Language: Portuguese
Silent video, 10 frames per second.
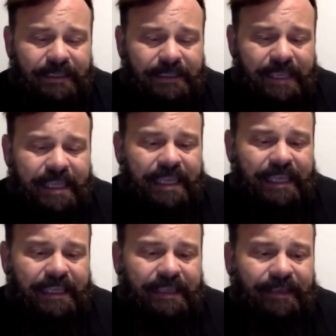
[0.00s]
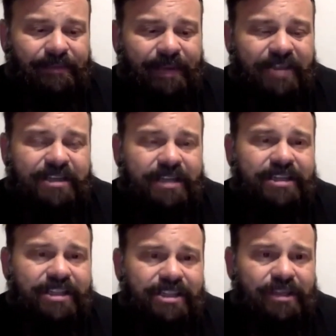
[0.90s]
tem
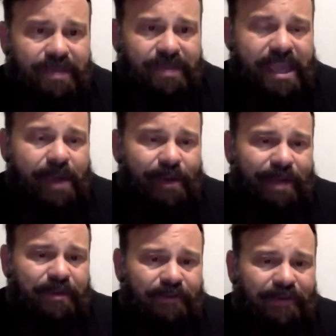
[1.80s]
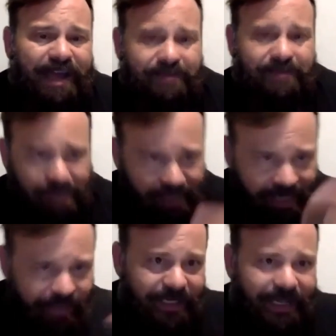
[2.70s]
praticante de ninjitsu que quer é o caminho fácil, que
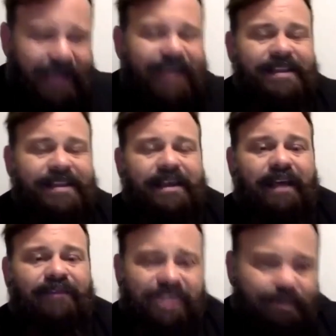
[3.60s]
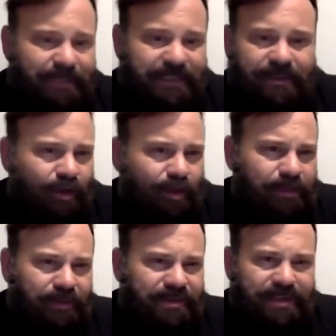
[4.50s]
quer chegar à faixa preta só
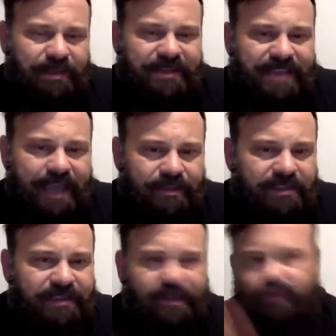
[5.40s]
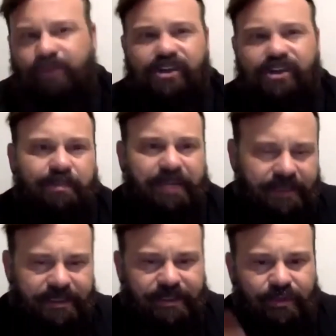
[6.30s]
pelo simples ego de dizer eu sou faixa
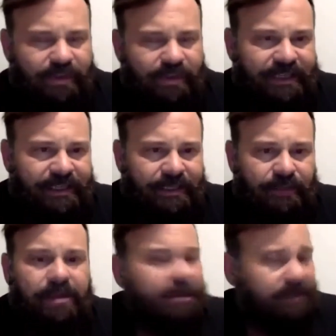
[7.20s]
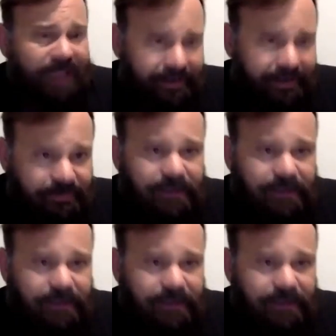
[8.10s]
preta disso ou daquilo. Tem.